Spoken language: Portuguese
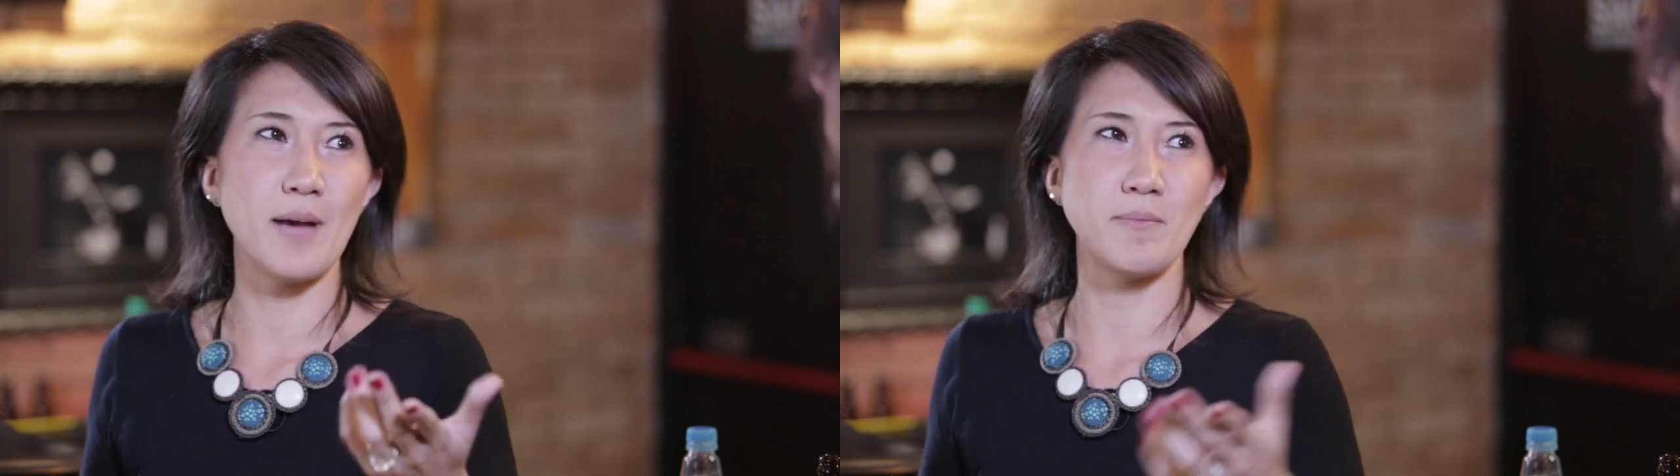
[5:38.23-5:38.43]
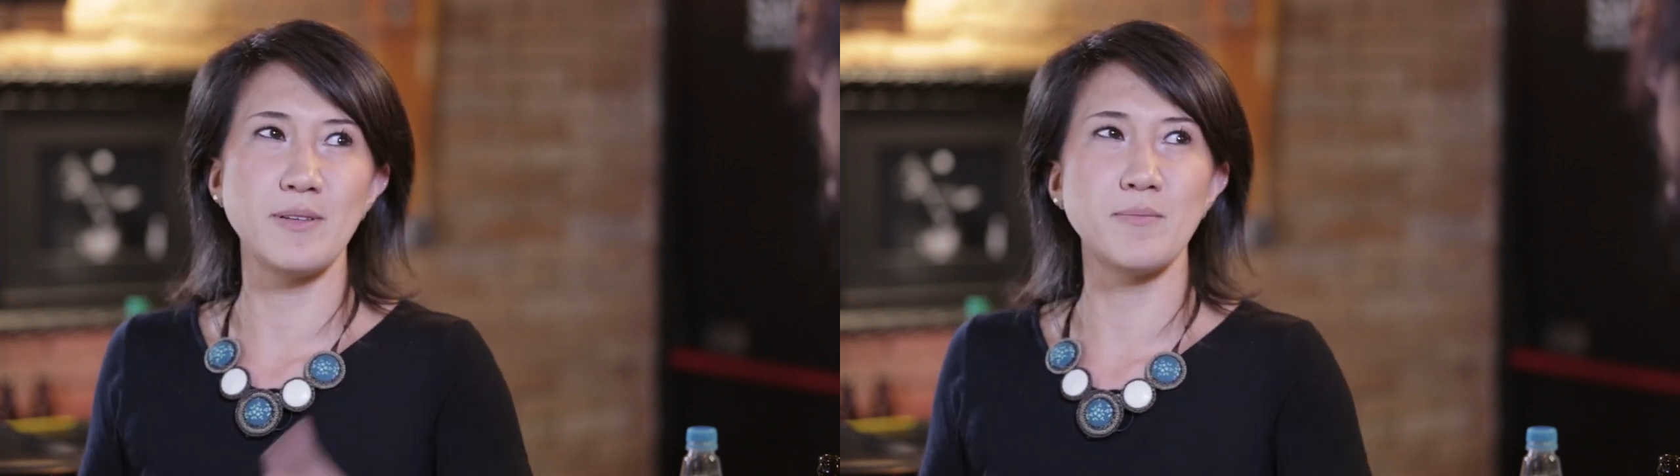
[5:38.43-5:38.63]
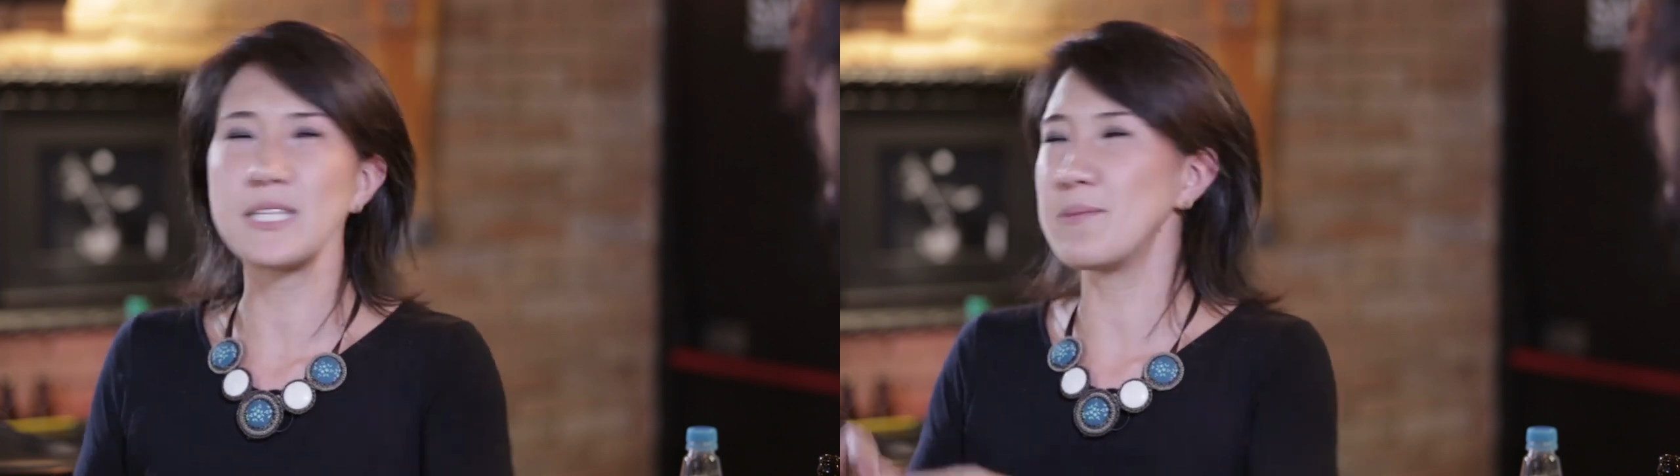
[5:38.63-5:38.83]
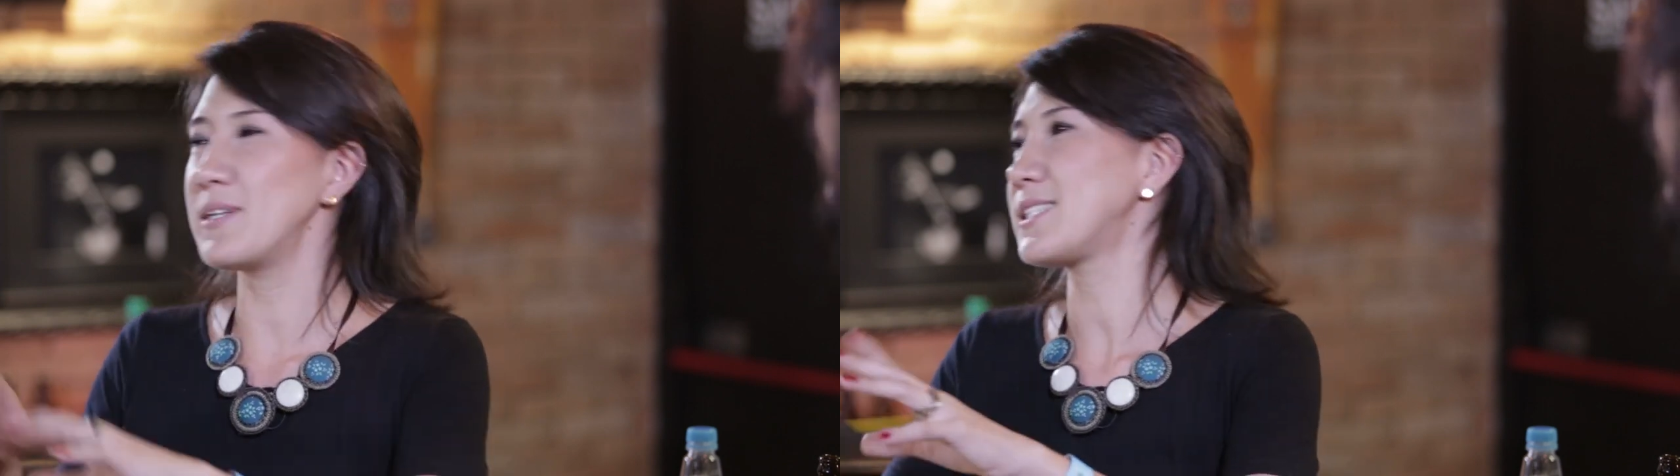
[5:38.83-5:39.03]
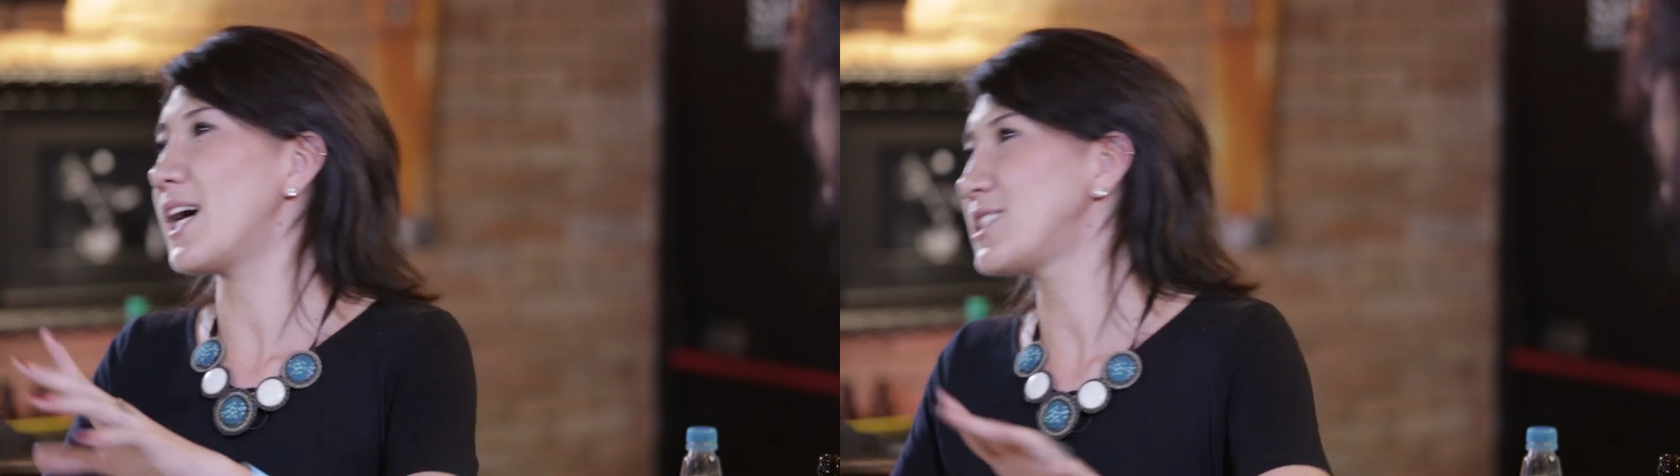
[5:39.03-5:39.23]
ah, me manda
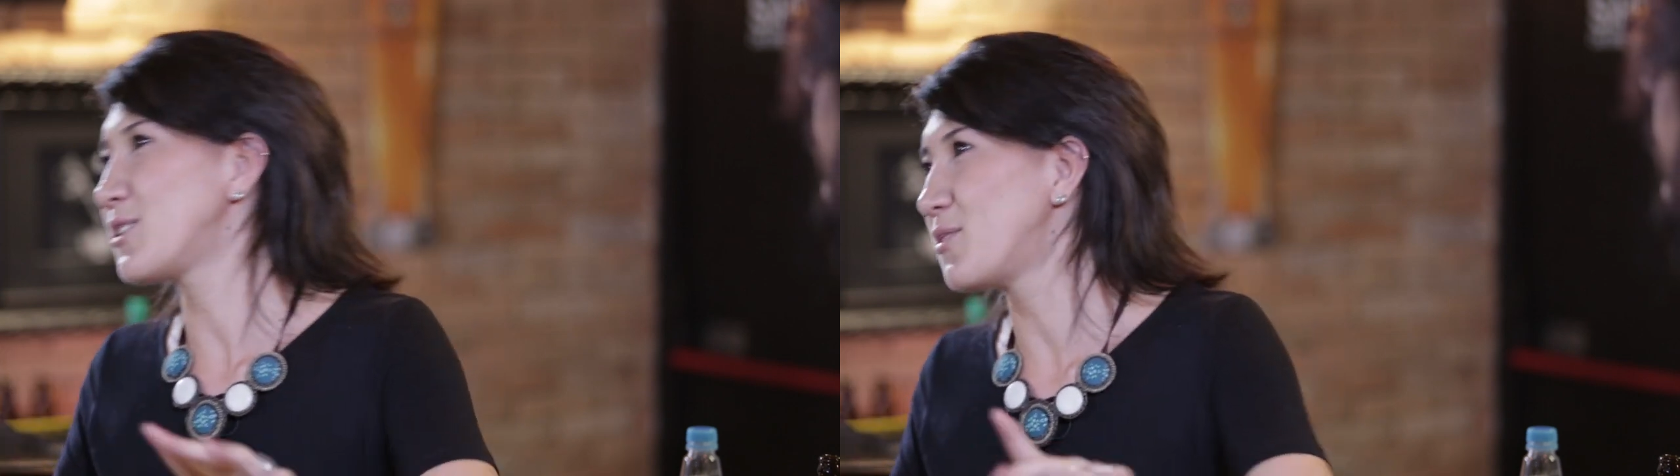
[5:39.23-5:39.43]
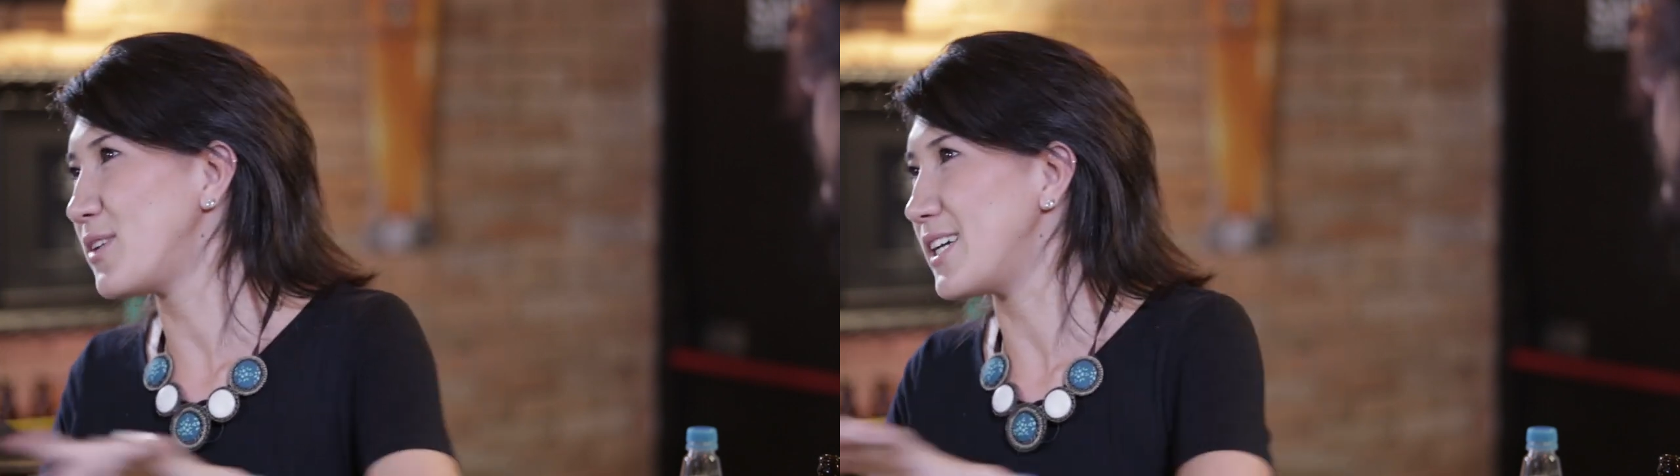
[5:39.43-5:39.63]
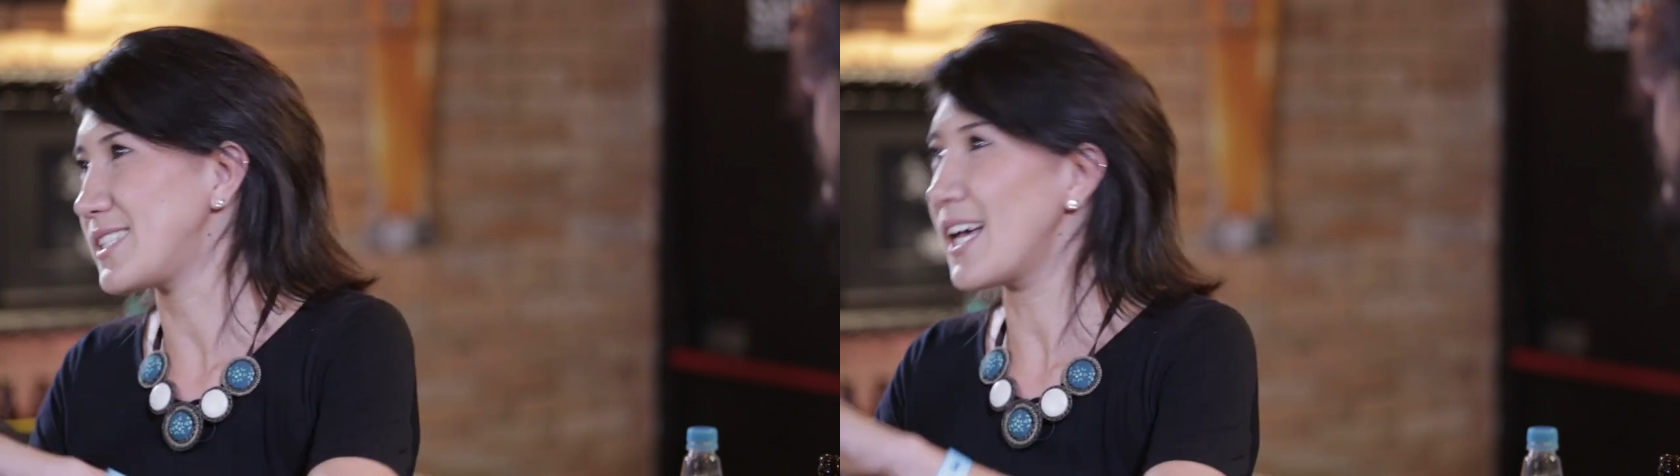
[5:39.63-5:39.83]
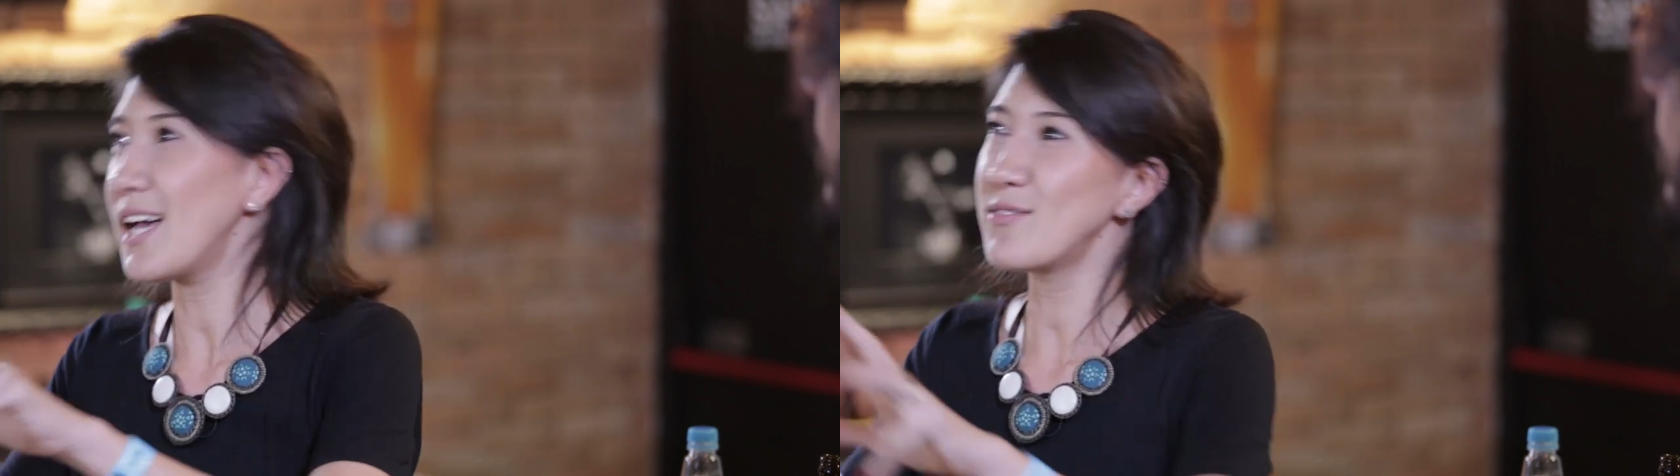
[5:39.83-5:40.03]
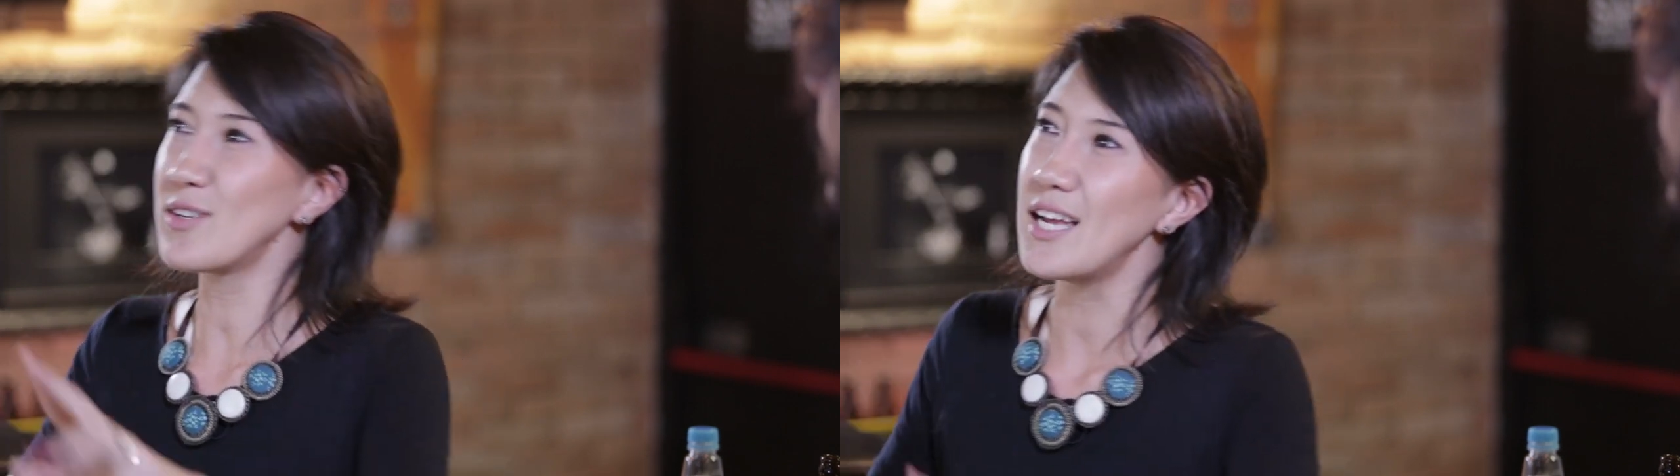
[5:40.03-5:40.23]
mensagem no Face.
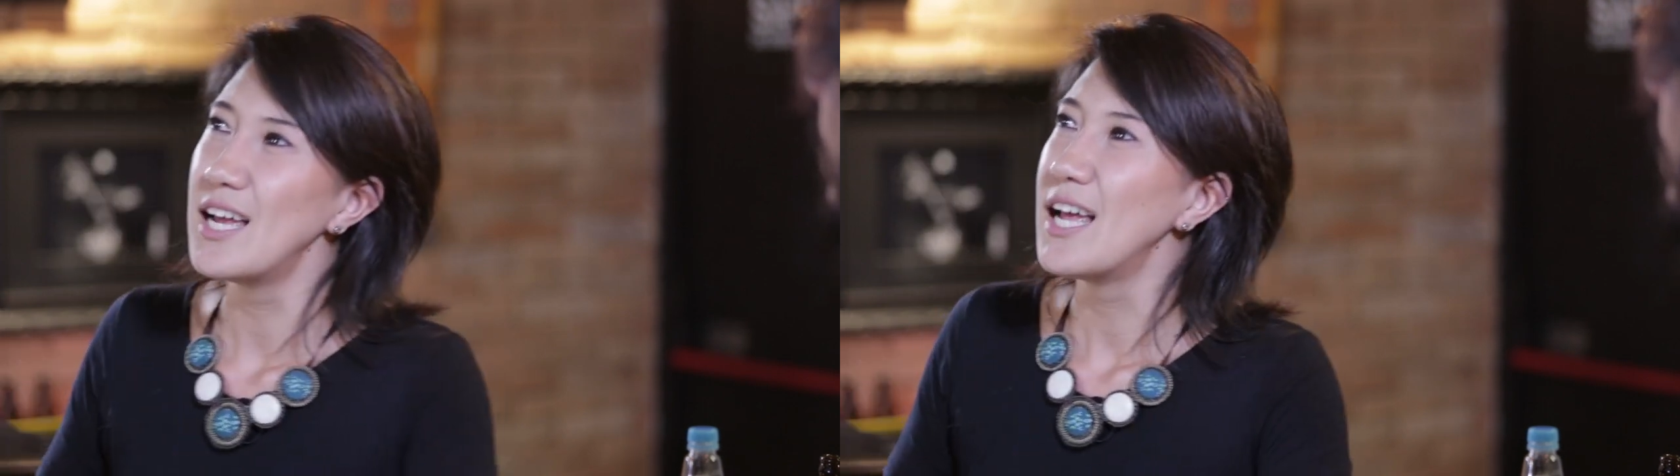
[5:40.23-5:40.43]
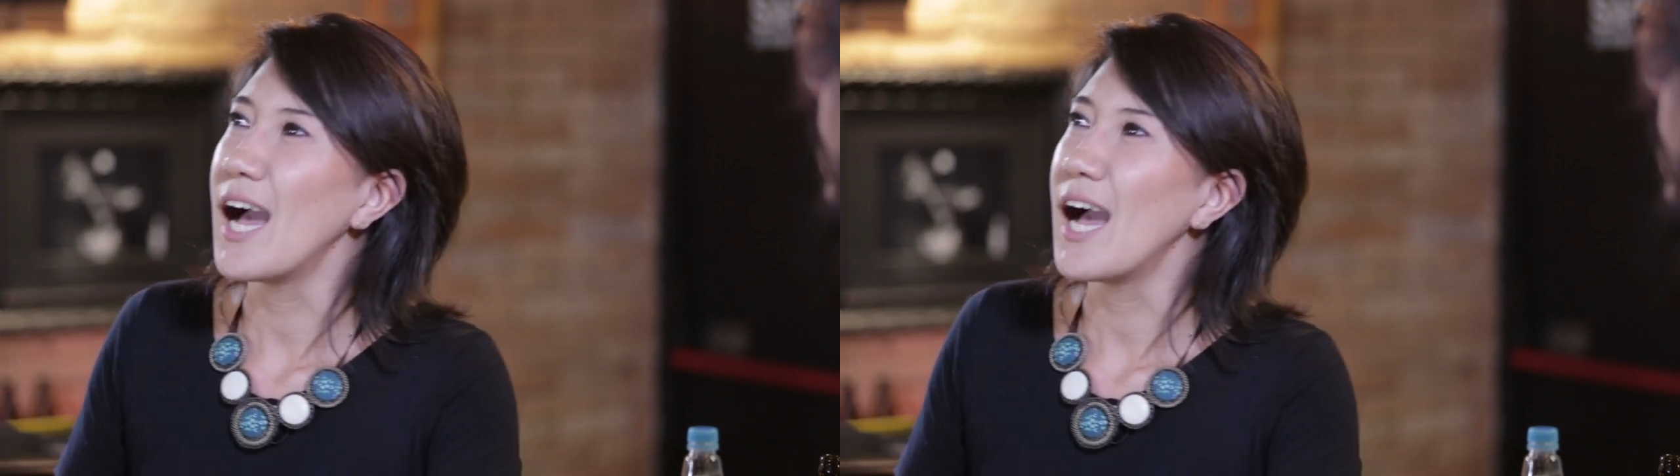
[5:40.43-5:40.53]
Ah, eu vou lá.